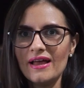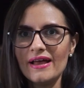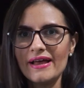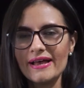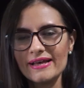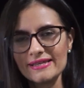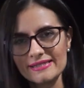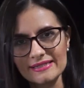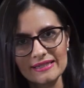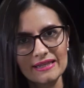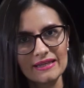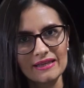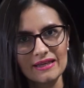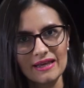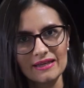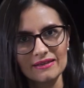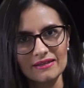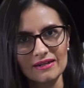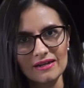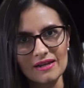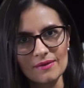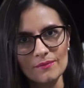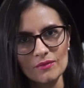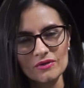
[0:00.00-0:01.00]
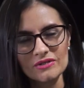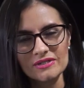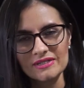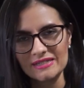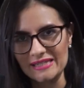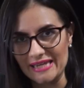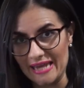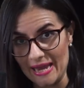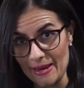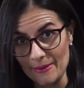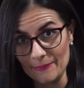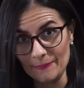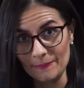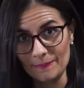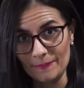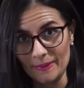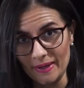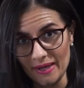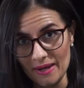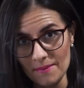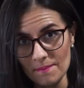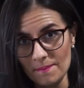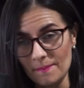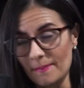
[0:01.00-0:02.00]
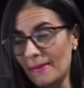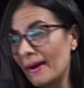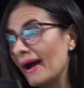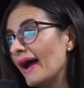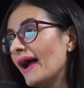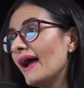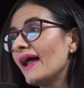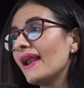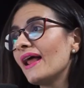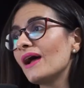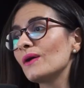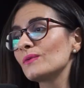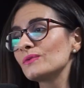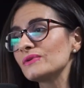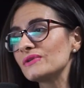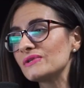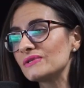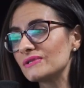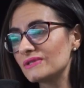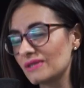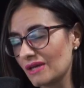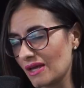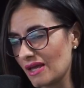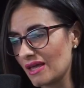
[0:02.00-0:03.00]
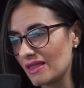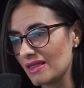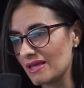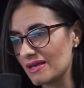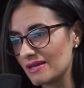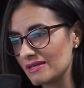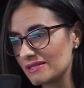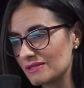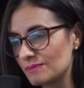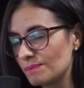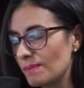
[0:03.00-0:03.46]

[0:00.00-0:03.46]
Este día tenemos siempre para ustedes,